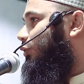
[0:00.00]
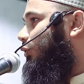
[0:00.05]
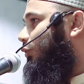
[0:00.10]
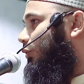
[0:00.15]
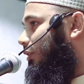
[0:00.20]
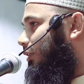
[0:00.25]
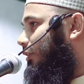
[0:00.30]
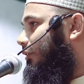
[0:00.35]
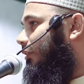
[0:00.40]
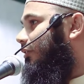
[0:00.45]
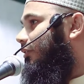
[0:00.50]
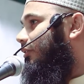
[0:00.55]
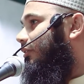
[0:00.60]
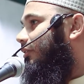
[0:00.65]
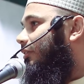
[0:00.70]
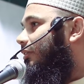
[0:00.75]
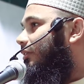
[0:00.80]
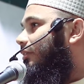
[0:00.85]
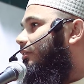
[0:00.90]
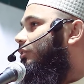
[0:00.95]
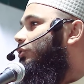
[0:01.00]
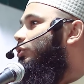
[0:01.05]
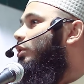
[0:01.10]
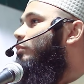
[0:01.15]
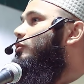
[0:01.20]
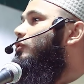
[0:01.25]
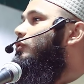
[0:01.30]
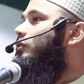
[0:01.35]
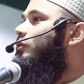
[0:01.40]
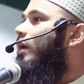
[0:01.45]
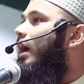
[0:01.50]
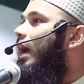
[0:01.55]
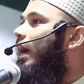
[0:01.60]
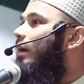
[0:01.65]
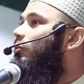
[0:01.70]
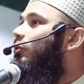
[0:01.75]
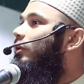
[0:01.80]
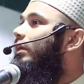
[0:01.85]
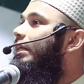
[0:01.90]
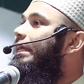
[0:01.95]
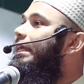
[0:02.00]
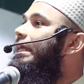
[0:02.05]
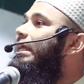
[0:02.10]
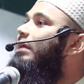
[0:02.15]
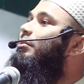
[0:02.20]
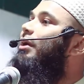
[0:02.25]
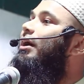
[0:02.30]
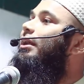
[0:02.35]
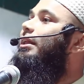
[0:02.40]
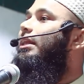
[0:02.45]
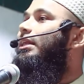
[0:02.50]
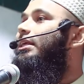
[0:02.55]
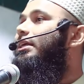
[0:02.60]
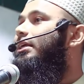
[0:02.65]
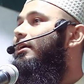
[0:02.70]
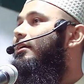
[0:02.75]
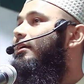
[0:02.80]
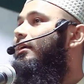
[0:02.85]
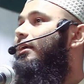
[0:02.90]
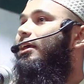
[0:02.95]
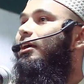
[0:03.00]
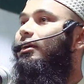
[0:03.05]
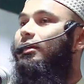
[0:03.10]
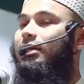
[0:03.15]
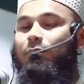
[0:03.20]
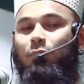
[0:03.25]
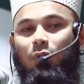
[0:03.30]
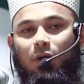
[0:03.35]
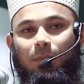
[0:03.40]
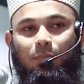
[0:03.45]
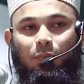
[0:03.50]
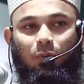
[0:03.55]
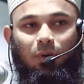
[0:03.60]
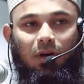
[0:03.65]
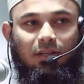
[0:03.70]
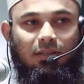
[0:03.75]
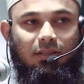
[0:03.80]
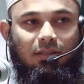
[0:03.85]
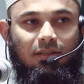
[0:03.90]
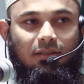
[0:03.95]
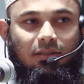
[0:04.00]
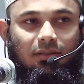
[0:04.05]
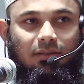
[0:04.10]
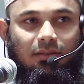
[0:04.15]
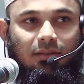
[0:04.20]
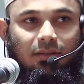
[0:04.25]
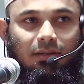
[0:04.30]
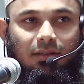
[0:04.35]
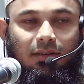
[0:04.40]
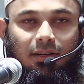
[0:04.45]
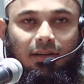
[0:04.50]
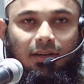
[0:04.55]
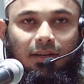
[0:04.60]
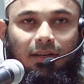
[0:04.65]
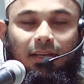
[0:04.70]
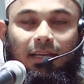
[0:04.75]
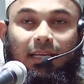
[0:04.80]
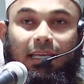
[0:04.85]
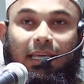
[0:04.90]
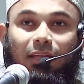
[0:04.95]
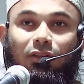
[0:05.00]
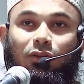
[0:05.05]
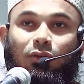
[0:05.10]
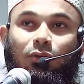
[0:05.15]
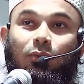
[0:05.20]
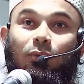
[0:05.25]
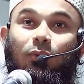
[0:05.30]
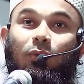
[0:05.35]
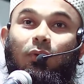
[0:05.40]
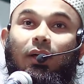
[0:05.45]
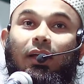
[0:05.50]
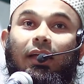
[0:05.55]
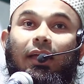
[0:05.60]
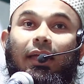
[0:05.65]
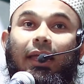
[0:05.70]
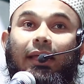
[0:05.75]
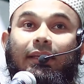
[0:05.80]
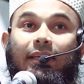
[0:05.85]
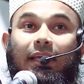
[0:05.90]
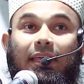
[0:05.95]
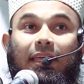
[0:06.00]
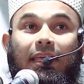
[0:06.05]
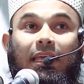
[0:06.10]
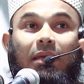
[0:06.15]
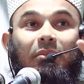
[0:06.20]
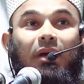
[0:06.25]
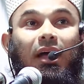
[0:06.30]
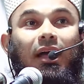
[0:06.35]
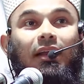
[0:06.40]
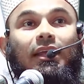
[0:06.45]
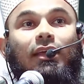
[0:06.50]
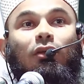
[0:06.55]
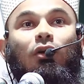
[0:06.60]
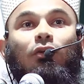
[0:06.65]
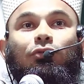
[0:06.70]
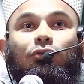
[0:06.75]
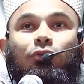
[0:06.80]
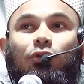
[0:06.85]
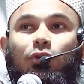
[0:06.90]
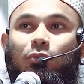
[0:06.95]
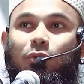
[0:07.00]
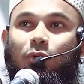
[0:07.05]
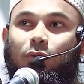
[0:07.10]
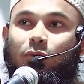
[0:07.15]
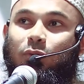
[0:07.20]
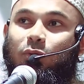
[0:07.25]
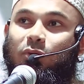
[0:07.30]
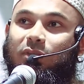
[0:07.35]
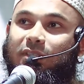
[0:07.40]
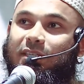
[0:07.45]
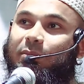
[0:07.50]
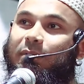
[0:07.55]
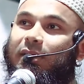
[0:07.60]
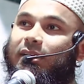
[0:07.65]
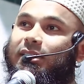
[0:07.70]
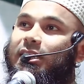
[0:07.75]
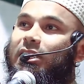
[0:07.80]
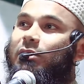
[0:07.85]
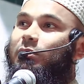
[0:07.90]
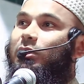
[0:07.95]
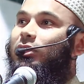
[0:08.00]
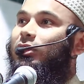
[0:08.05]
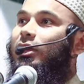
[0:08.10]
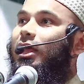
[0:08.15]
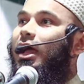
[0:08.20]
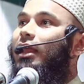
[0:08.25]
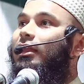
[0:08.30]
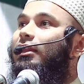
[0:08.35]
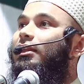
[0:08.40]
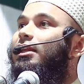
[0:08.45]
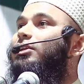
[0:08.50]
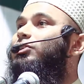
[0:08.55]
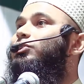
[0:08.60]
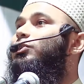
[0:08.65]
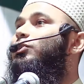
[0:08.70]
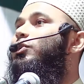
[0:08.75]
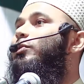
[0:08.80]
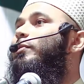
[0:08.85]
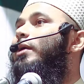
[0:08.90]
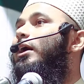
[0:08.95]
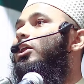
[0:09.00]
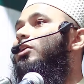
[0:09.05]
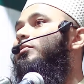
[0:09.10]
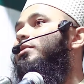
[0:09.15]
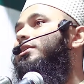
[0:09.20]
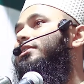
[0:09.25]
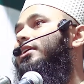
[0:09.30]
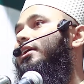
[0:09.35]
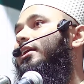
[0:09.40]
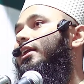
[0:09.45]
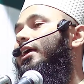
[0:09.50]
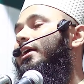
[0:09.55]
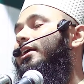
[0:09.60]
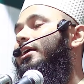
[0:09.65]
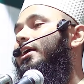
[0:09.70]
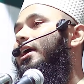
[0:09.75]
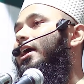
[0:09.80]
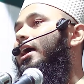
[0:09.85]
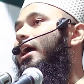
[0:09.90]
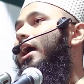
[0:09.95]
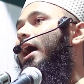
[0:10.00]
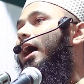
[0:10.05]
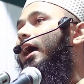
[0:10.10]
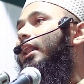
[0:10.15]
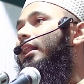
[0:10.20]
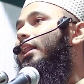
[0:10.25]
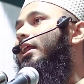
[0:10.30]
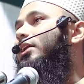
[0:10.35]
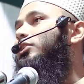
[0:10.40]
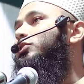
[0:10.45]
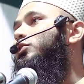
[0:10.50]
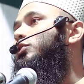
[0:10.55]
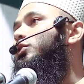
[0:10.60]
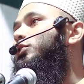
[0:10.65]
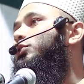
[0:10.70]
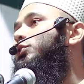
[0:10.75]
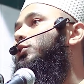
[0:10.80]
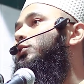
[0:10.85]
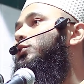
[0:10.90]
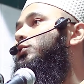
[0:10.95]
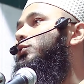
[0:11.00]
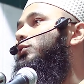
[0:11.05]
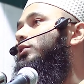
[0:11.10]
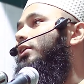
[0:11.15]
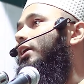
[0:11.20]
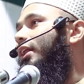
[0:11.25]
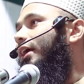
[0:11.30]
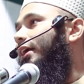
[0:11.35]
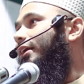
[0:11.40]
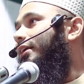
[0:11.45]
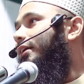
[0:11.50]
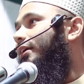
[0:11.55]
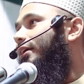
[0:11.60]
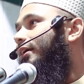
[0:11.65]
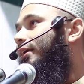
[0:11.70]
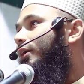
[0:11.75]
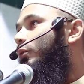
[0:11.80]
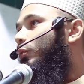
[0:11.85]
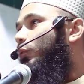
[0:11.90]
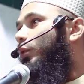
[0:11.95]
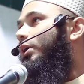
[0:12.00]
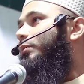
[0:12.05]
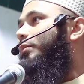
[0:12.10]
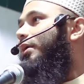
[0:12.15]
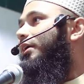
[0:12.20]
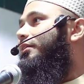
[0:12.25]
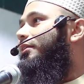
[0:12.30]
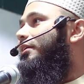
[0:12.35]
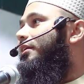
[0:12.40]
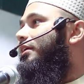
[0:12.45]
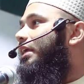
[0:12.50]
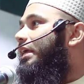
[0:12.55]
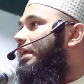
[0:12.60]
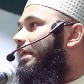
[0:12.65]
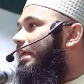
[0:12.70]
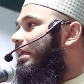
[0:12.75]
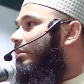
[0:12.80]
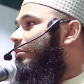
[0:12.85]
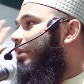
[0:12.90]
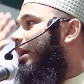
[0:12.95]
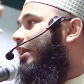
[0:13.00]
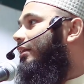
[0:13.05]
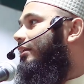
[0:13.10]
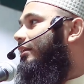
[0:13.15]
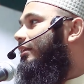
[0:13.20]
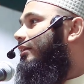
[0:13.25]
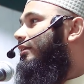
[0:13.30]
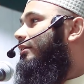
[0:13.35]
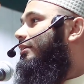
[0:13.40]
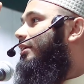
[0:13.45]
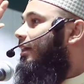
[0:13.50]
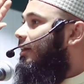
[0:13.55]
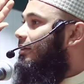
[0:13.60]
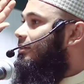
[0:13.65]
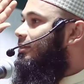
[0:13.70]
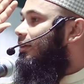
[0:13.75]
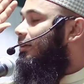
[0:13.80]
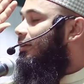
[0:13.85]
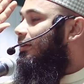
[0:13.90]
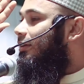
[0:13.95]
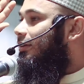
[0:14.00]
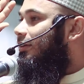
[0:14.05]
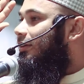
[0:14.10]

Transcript: যদিও সমস্ত আমলই ইমানেরই কে কি বহিঃপ্রকাশ কিন্তু এটা ইমানের অন্তর্ভুক্ত যে ব্যক্তির ভিতরে আল্লাহর জন্য ভালোবাসা নাই আল্লাহর জন্য শত্রুতা নাই ওই ব্যক্তির কি ইমান ঠিক আছে